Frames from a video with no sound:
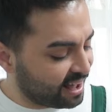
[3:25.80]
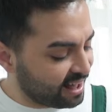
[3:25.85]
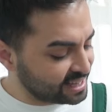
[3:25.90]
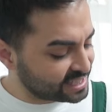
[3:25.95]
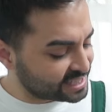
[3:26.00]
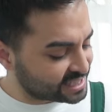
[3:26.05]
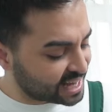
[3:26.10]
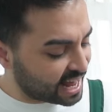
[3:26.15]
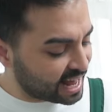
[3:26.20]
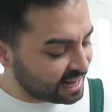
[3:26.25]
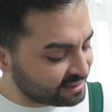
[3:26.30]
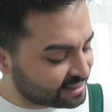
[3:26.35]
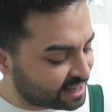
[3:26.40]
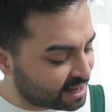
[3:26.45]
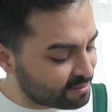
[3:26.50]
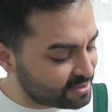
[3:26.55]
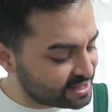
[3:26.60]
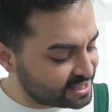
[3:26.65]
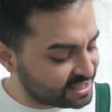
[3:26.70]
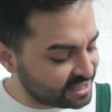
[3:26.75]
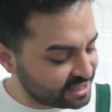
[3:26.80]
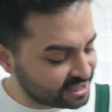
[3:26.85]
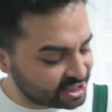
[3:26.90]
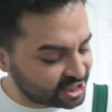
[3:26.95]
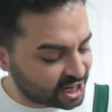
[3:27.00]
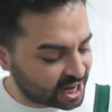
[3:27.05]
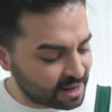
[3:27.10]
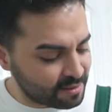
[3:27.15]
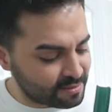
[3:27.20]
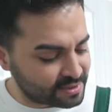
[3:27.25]
Ya sen temizlik
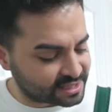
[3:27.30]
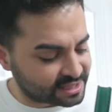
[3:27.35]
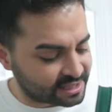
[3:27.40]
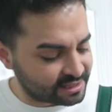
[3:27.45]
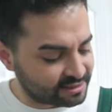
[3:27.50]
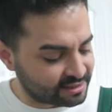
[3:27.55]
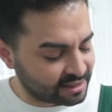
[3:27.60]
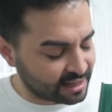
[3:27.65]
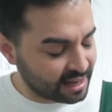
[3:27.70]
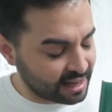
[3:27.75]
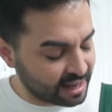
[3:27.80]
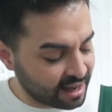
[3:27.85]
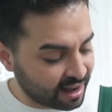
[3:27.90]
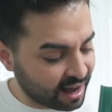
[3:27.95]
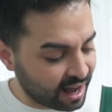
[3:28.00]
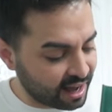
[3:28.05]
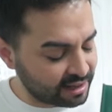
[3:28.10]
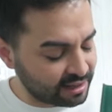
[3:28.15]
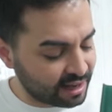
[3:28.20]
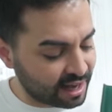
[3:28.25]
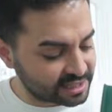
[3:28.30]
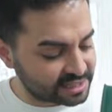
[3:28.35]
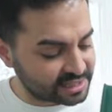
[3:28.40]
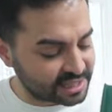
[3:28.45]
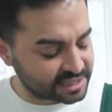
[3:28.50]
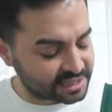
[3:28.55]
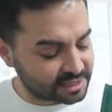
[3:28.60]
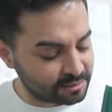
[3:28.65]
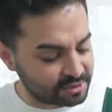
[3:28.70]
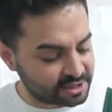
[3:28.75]
şeyi misin? Ha,
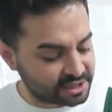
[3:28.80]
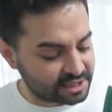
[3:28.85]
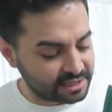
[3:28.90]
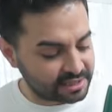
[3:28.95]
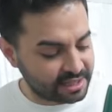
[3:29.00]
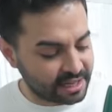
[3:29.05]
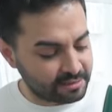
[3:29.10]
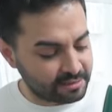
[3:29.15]
hastası mısın